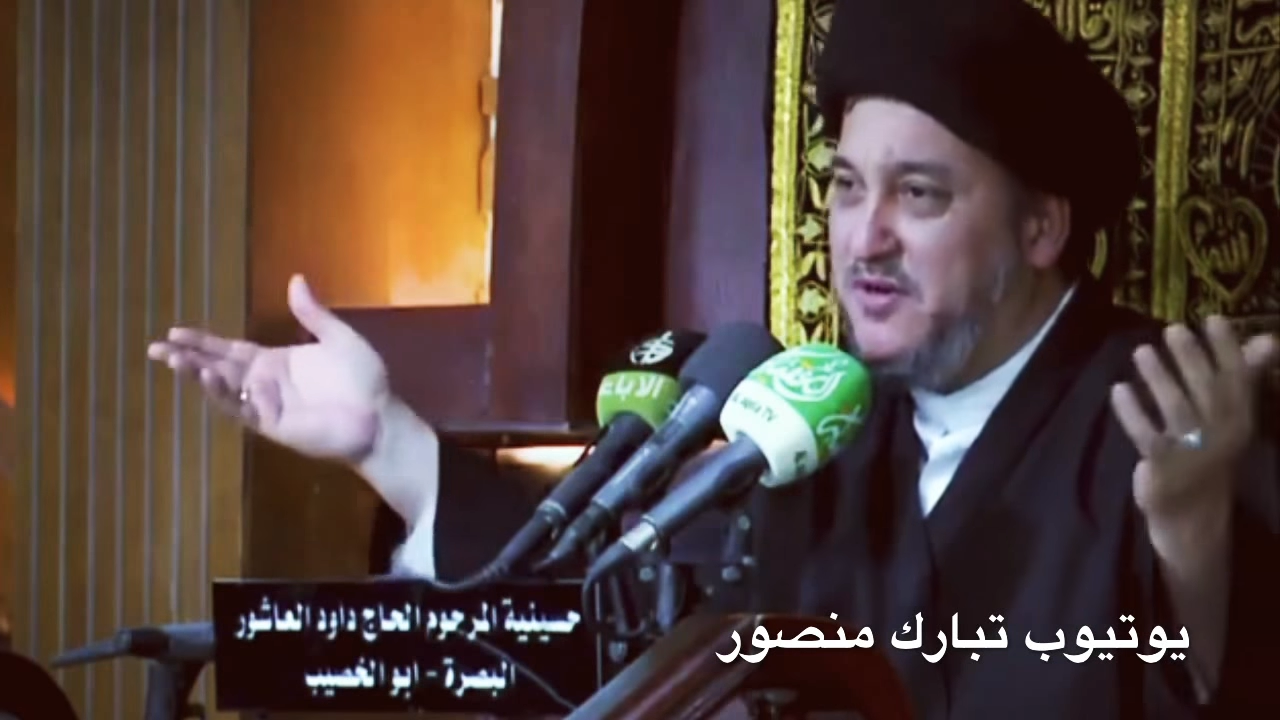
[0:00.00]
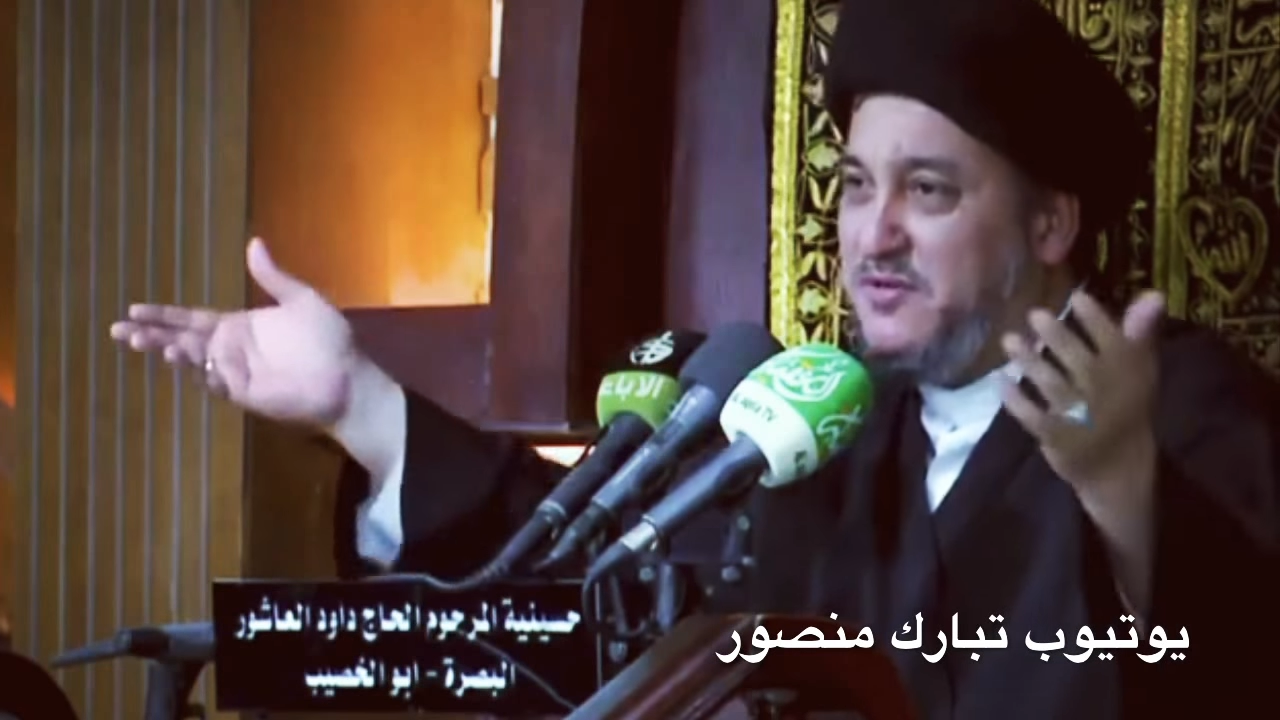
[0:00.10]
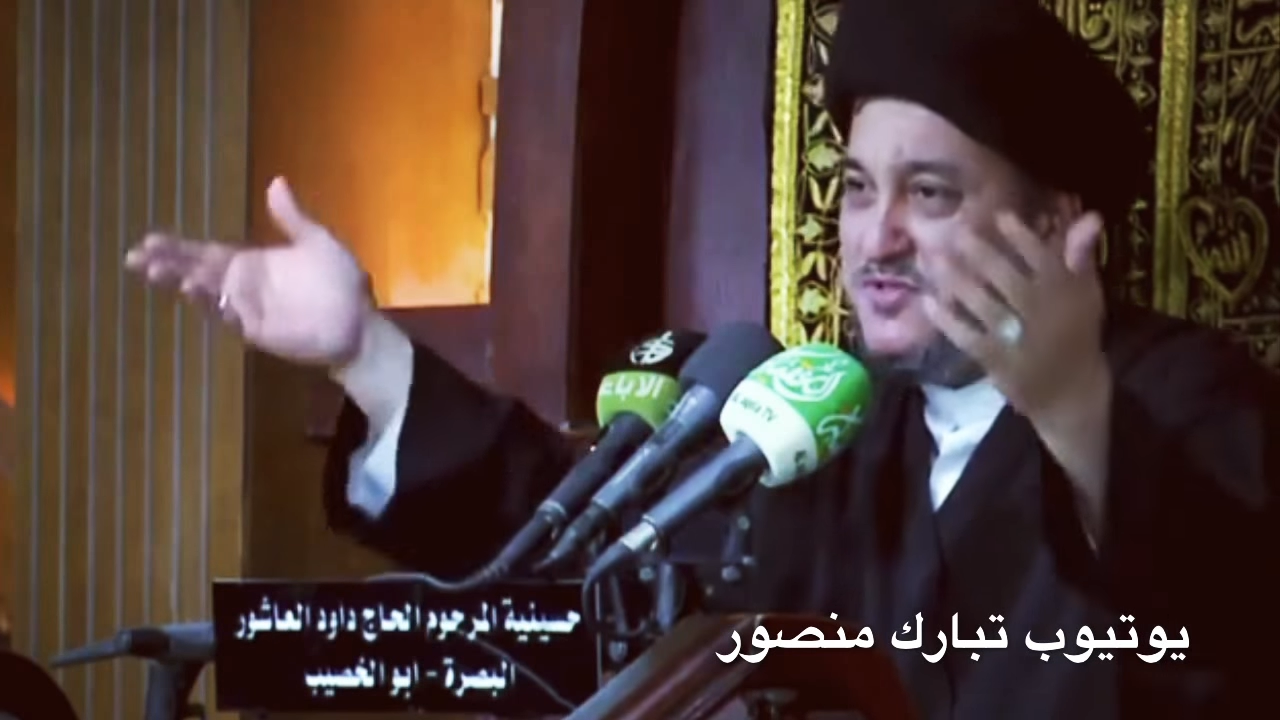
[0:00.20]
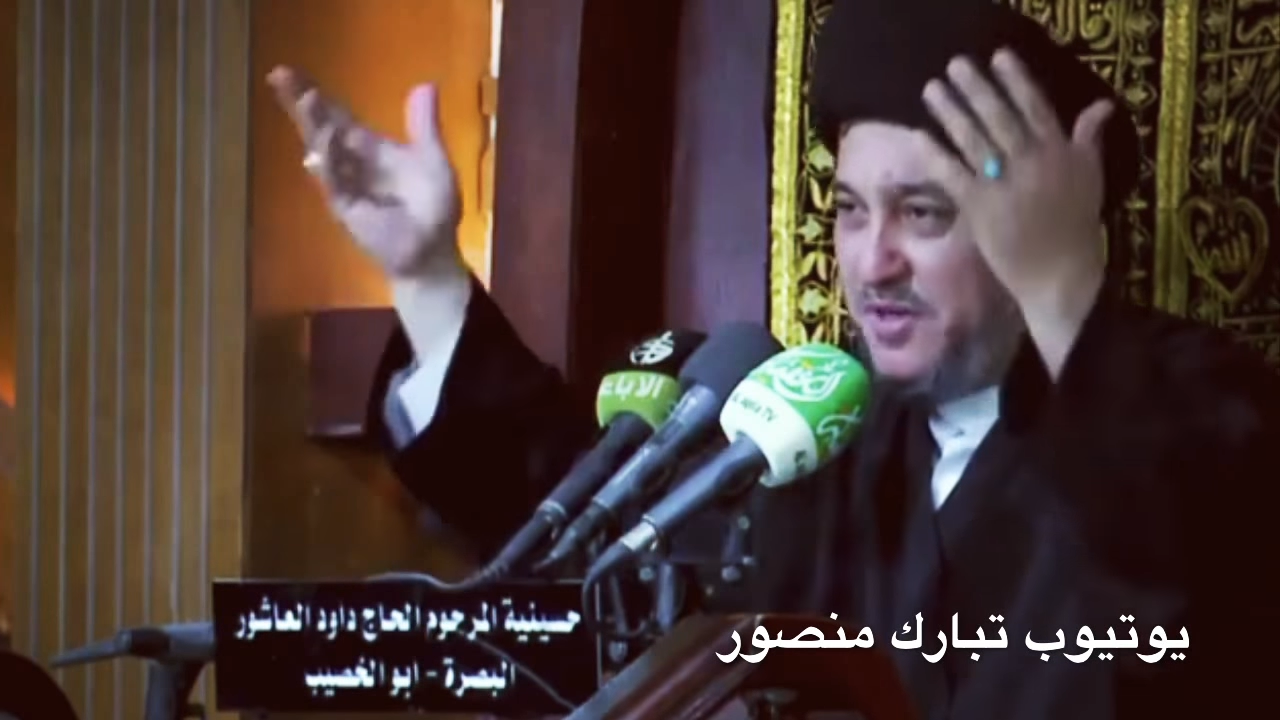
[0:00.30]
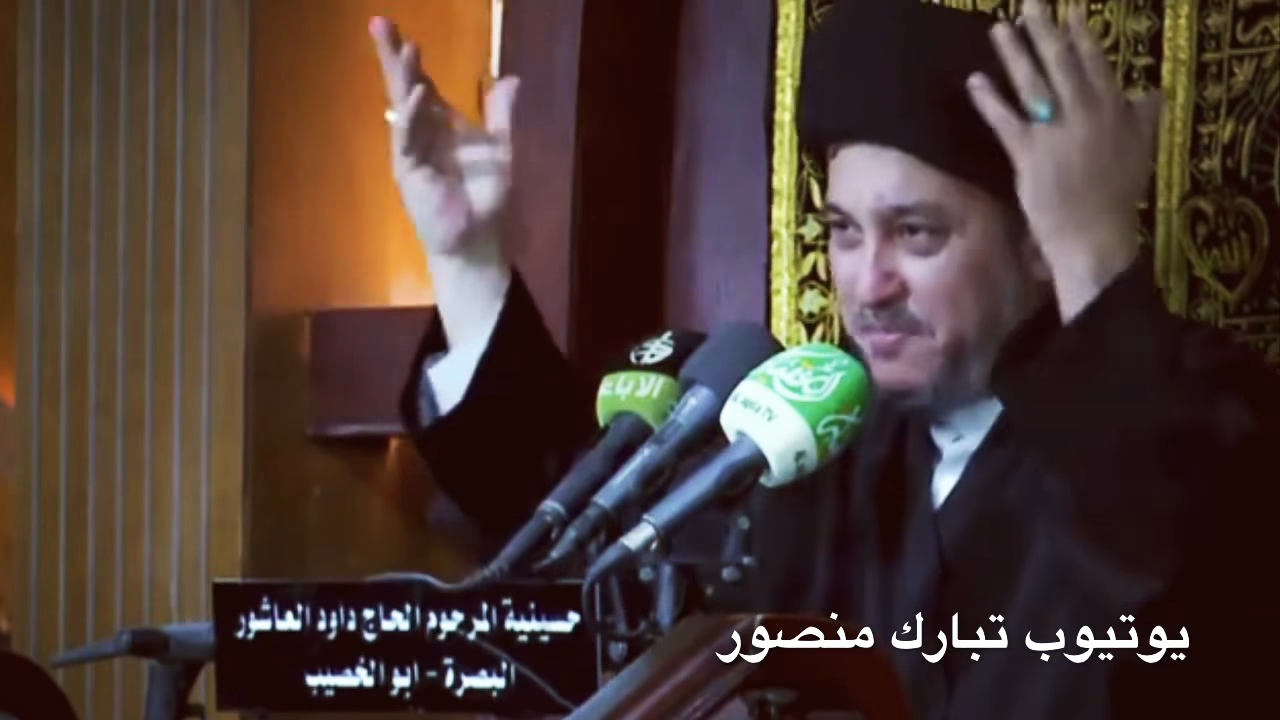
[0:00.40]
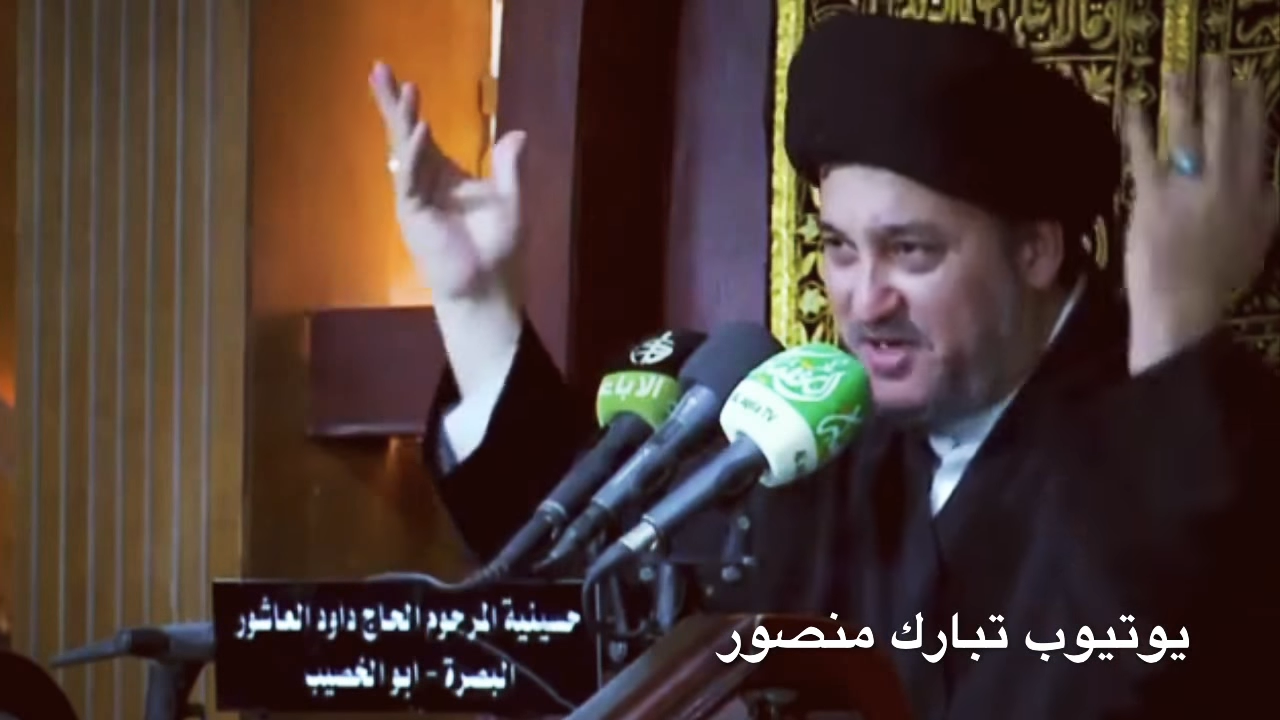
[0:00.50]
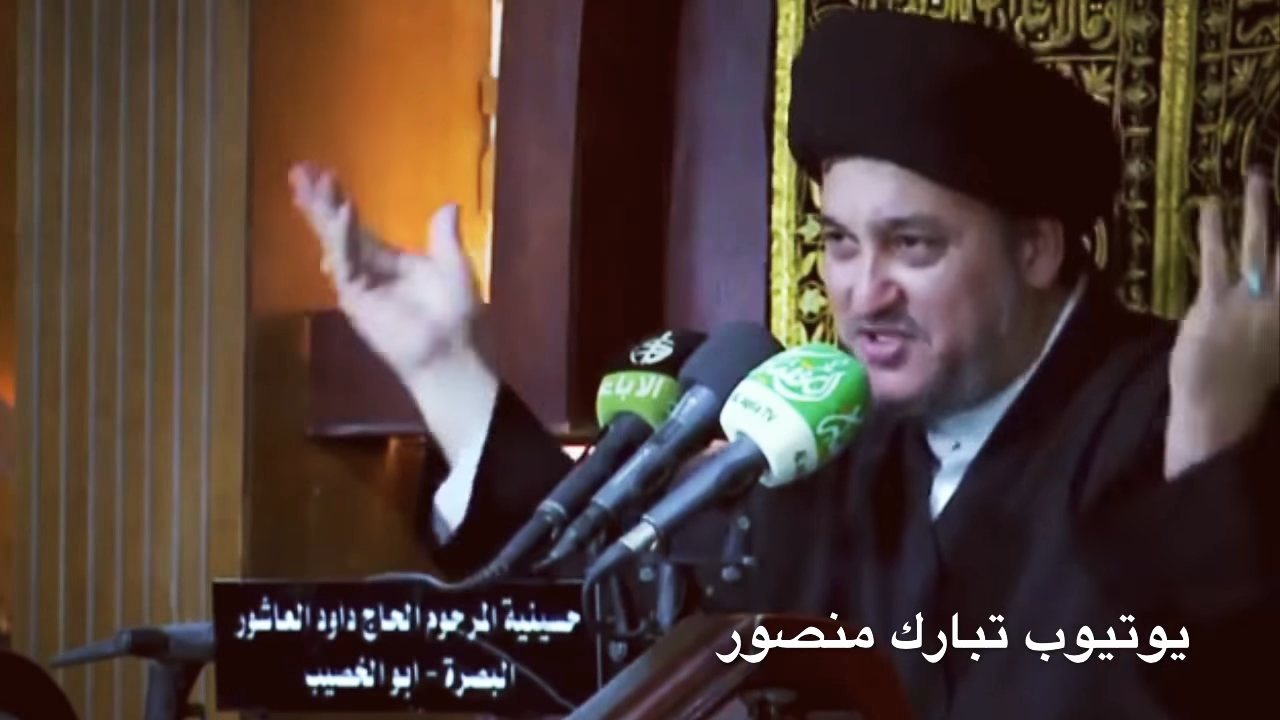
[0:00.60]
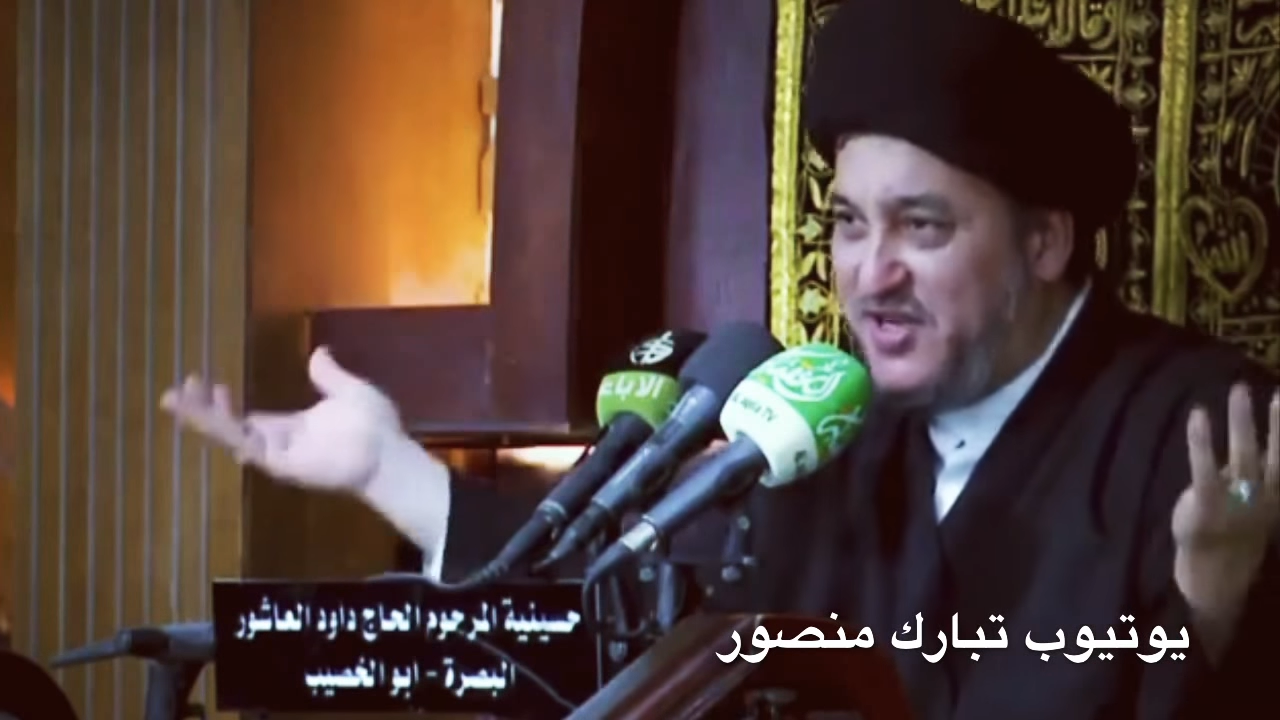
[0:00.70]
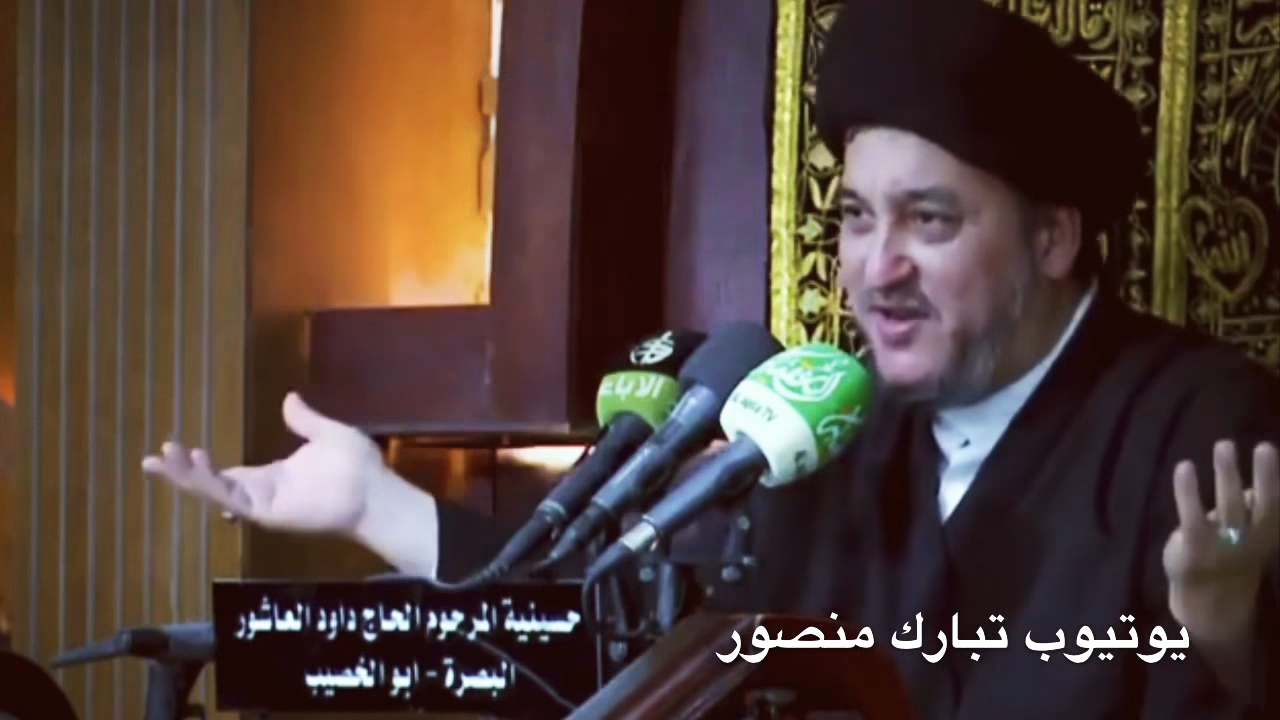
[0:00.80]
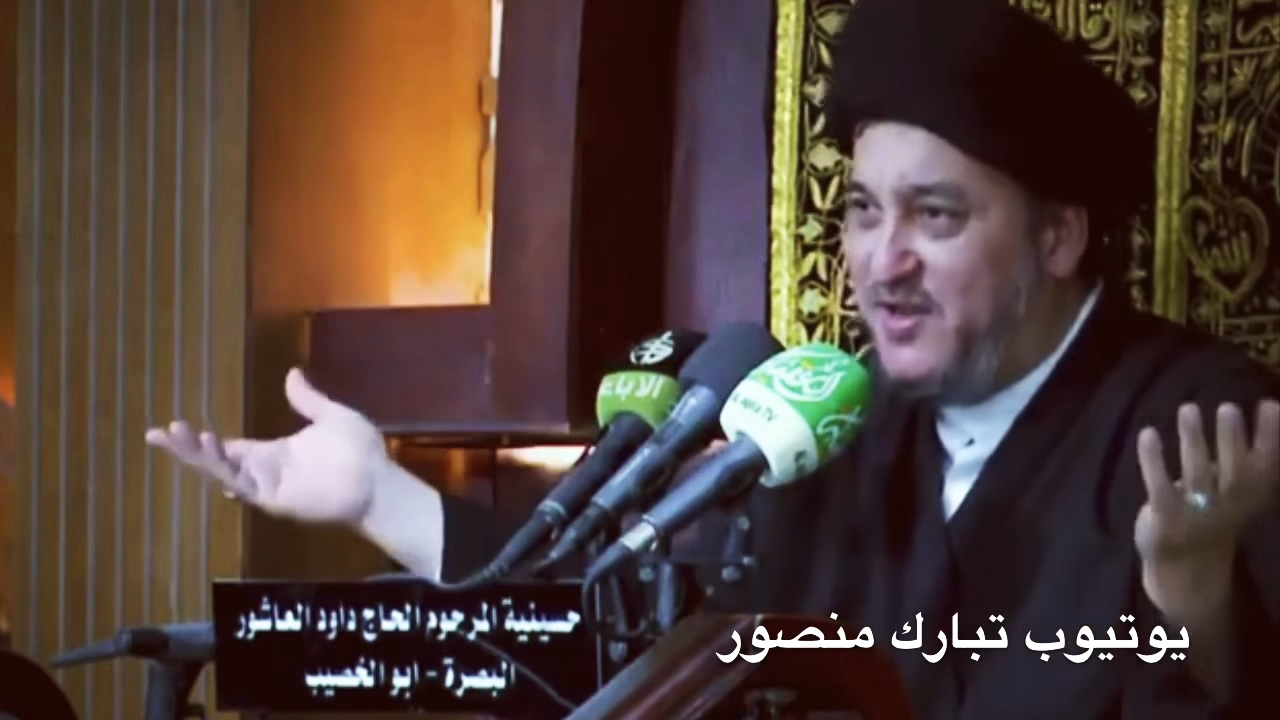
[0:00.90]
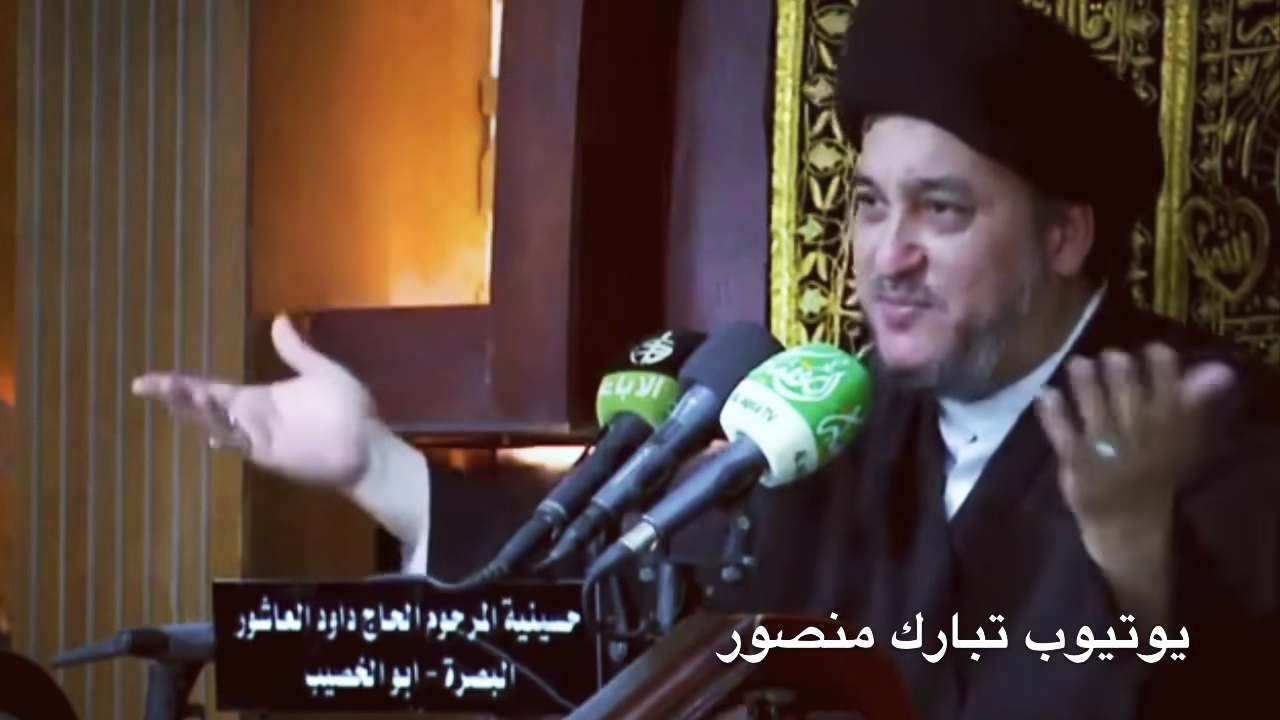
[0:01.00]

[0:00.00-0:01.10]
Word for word: الحسين بالجنه